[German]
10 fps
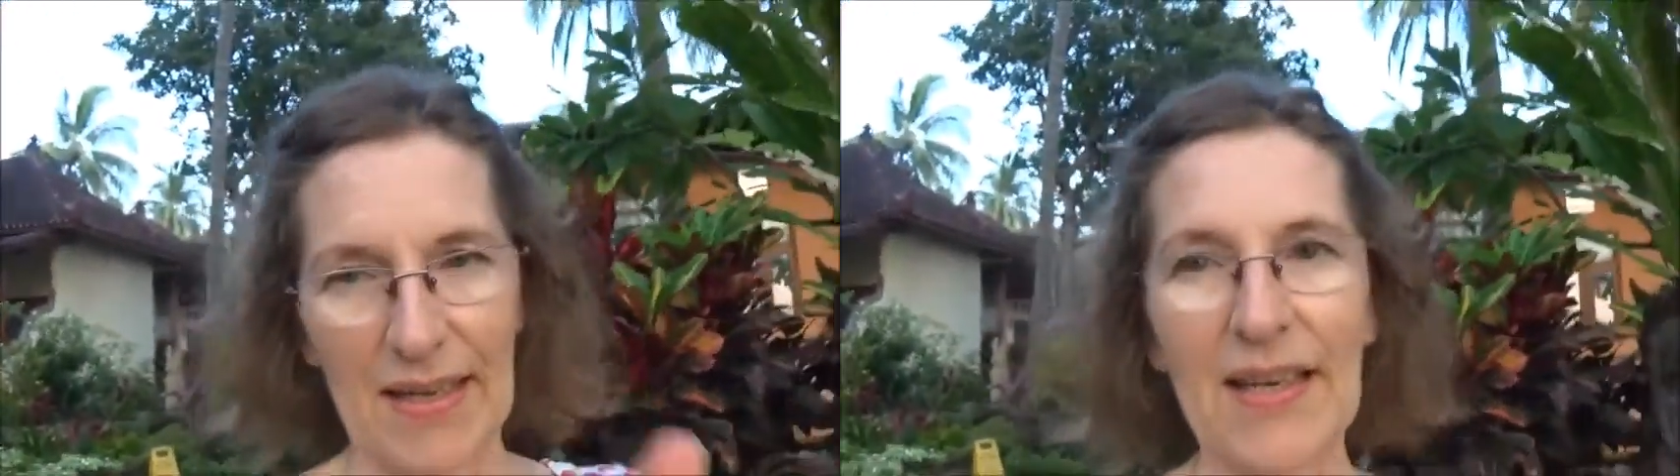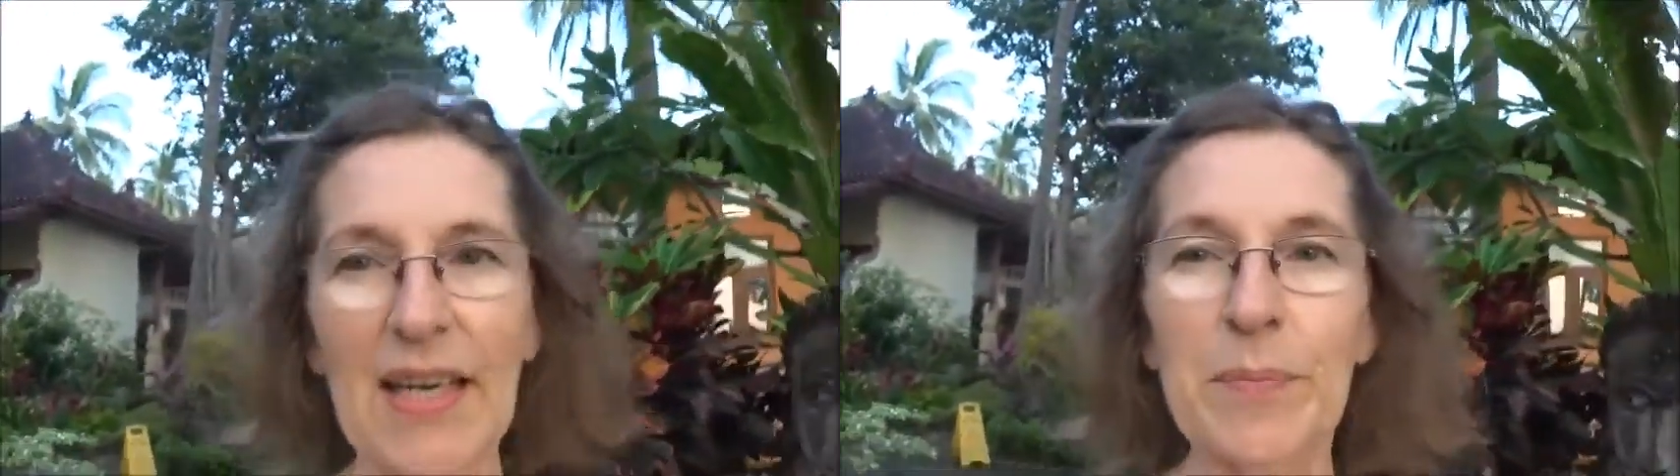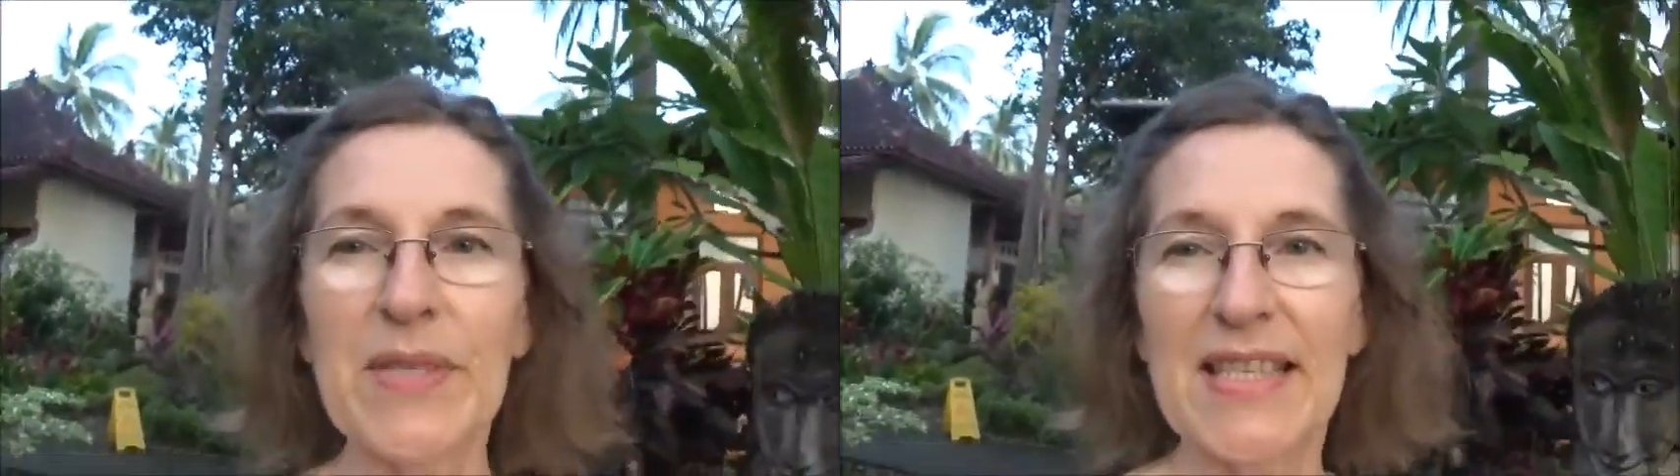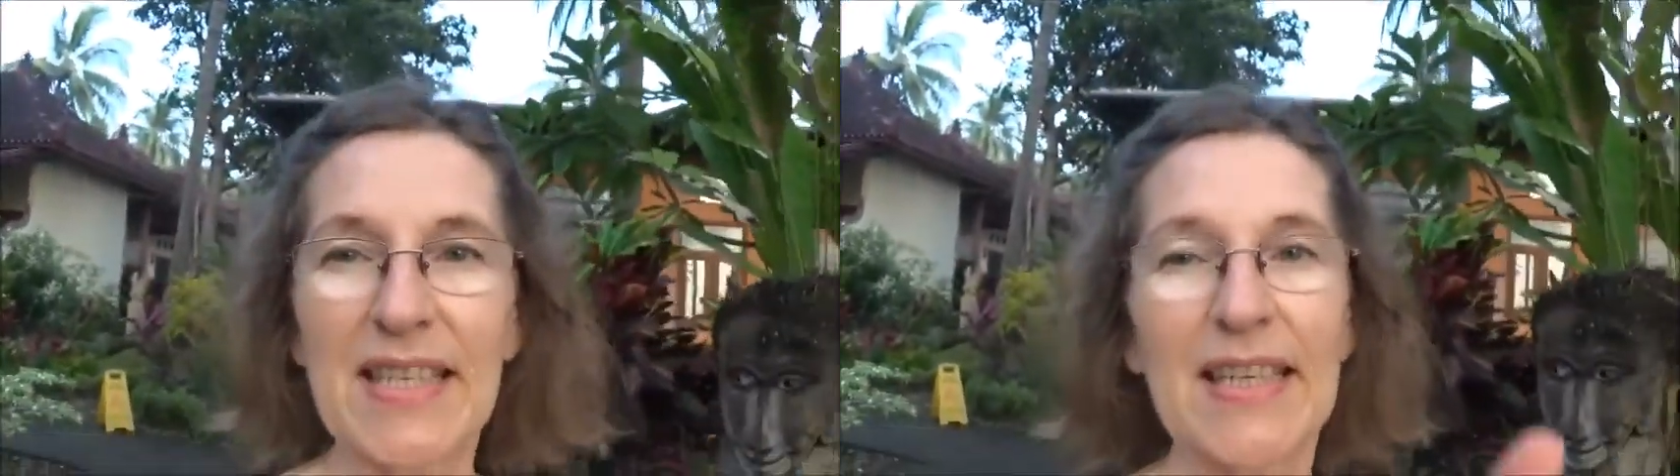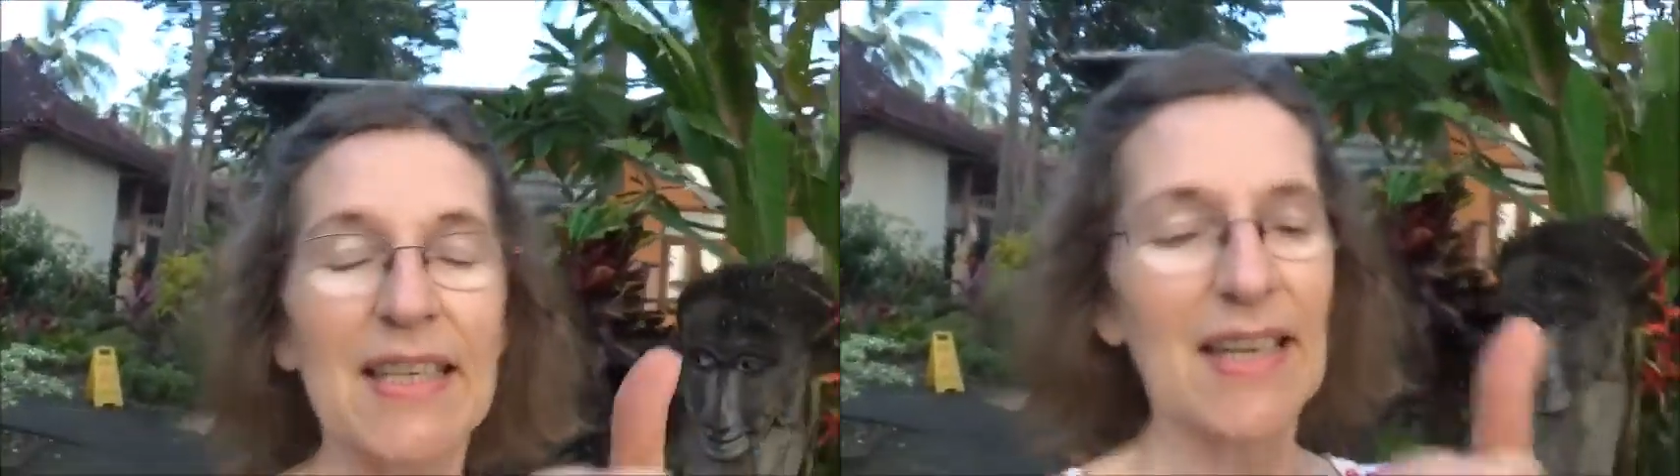Lebenssinn,